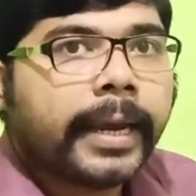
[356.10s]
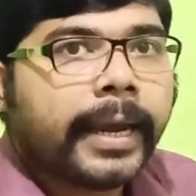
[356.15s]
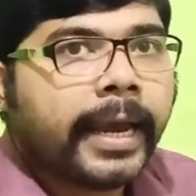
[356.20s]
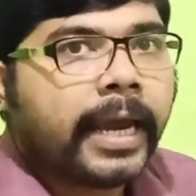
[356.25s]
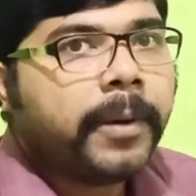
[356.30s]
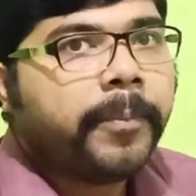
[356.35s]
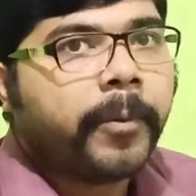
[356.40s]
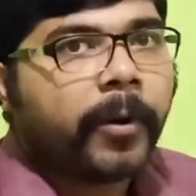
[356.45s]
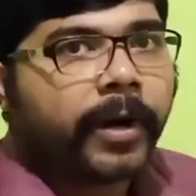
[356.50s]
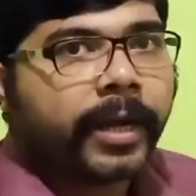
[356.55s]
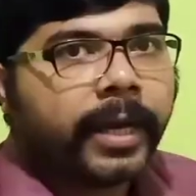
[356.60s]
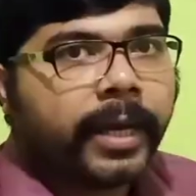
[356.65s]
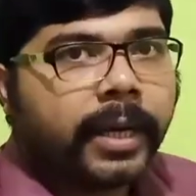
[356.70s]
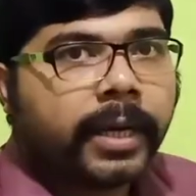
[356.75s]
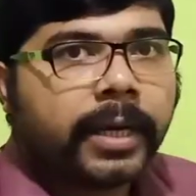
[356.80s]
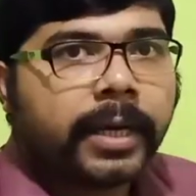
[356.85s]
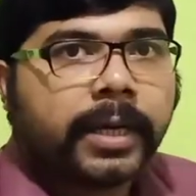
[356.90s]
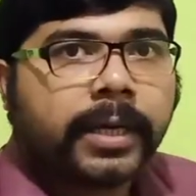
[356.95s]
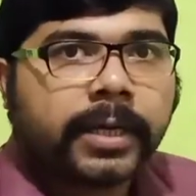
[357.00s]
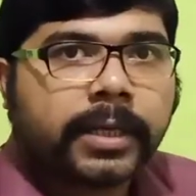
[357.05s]
এরপরে
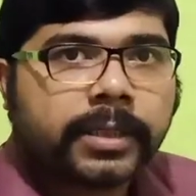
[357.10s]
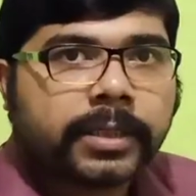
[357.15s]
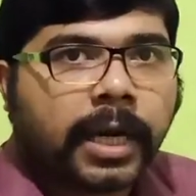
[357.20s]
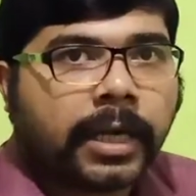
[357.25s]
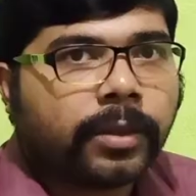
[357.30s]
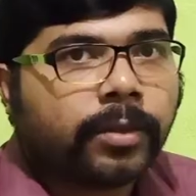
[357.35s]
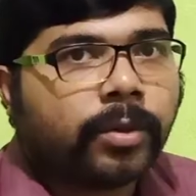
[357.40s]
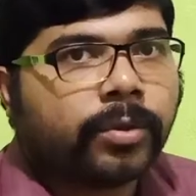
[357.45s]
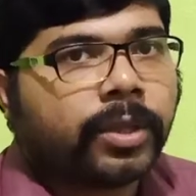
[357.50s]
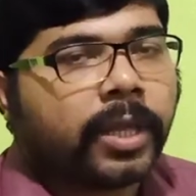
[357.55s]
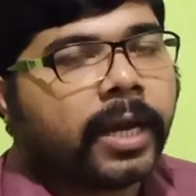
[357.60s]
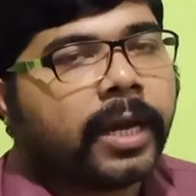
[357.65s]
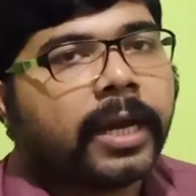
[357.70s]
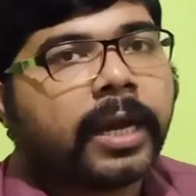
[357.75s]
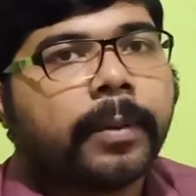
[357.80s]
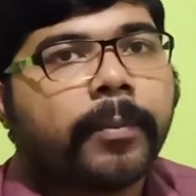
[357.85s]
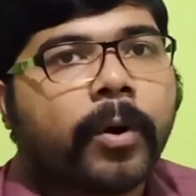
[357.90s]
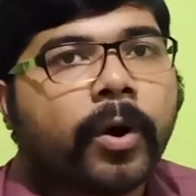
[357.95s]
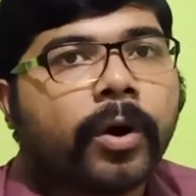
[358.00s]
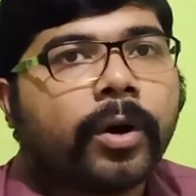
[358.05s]
সান্দ্রতা
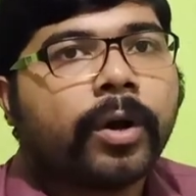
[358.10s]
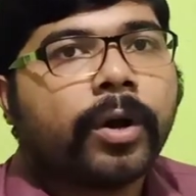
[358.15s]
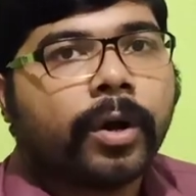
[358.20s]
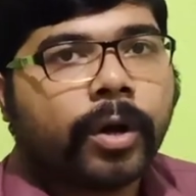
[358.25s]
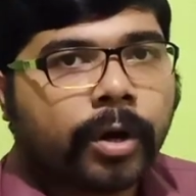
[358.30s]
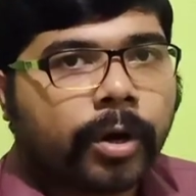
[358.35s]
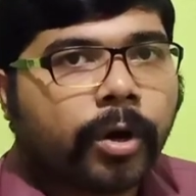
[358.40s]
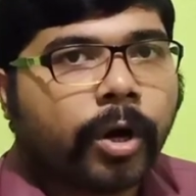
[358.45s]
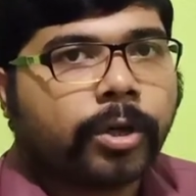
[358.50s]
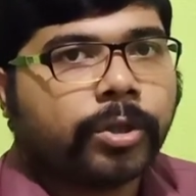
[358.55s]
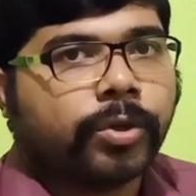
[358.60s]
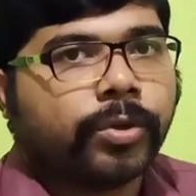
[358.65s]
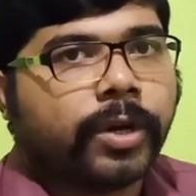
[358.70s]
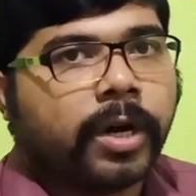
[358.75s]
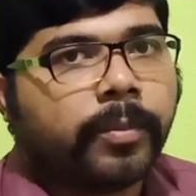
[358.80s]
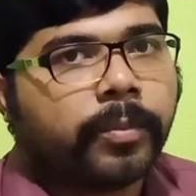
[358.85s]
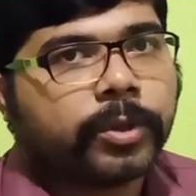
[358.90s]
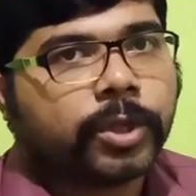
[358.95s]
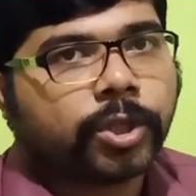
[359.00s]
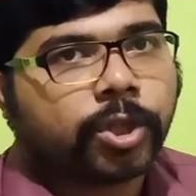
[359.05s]
এবং
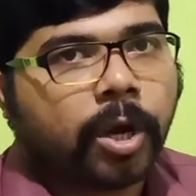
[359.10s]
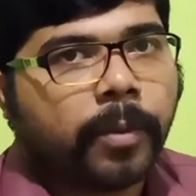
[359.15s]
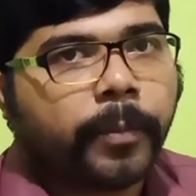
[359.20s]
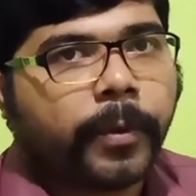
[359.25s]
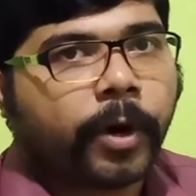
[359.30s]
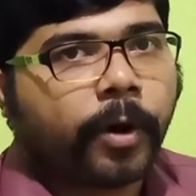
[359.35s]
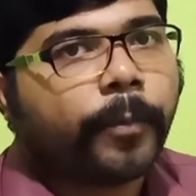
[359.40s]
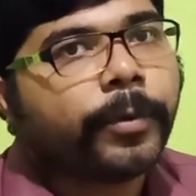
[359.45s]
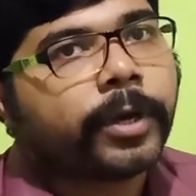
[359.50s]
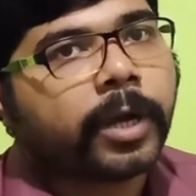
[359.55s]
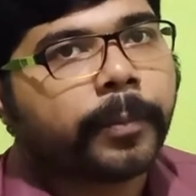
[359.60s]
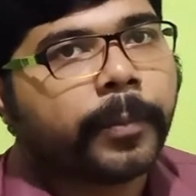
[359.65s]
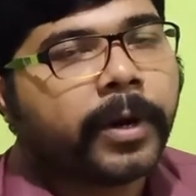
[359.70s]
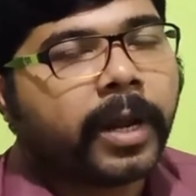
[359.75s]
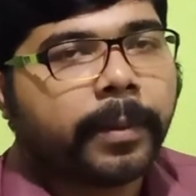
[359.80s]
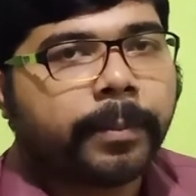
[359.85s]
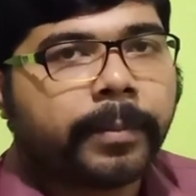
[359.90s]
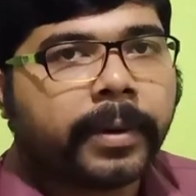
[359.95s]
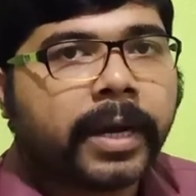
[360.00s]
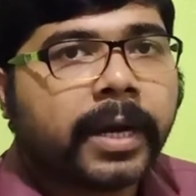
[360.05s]
ঘর্ষণের মধ্যে সম্পর্ক বোঝার পর
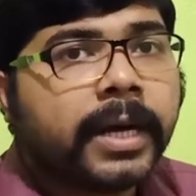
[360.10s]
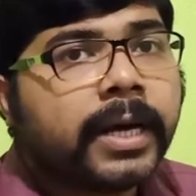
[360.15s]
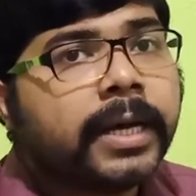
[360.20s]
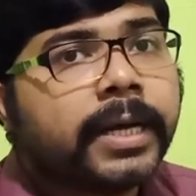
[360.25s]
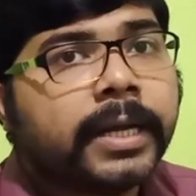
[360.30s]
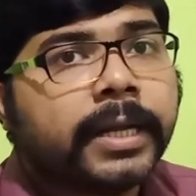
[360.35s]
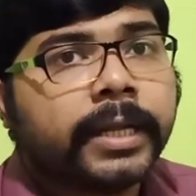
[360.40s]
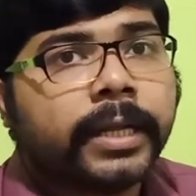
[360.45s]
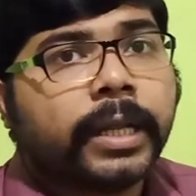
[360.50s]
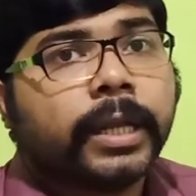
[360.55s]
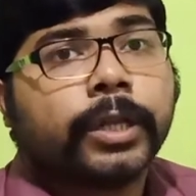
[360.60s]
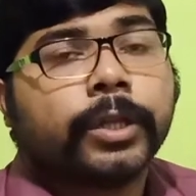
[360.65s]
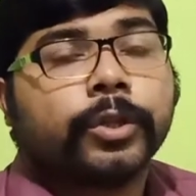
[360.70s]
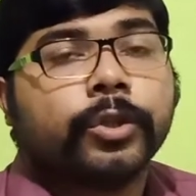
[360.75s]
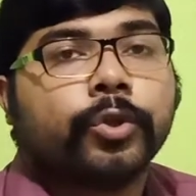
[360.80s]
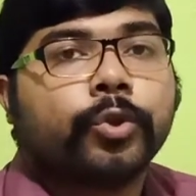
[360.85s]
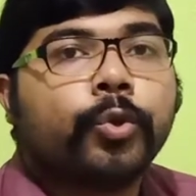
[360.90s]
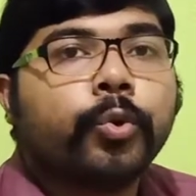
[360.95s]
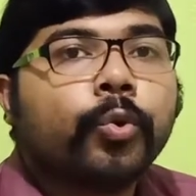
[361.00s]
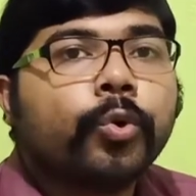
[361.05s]
আমরা
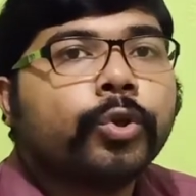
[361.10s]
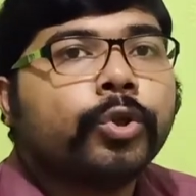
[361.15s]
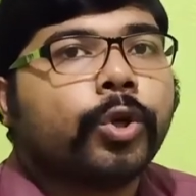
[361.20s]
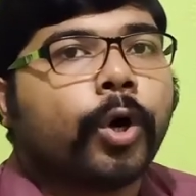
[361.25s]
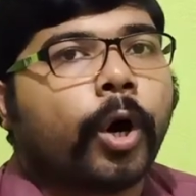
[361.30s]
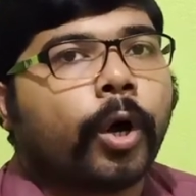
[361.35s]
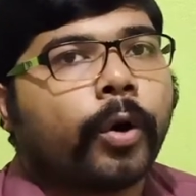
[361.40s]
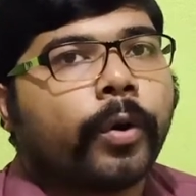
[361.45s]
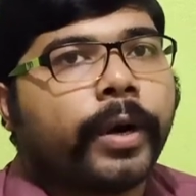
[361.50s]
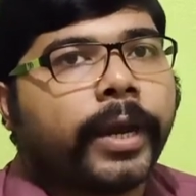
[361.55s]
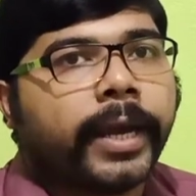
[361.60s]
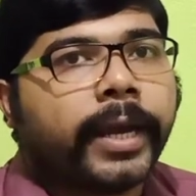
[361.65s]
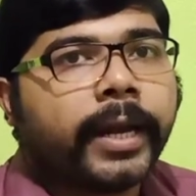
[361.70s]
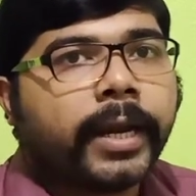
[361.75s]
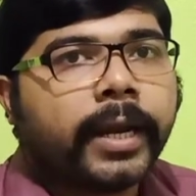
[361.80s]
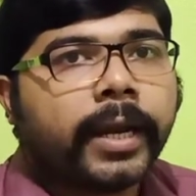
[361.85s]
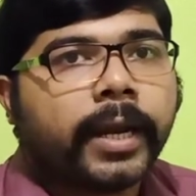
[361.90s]
দু ধরনের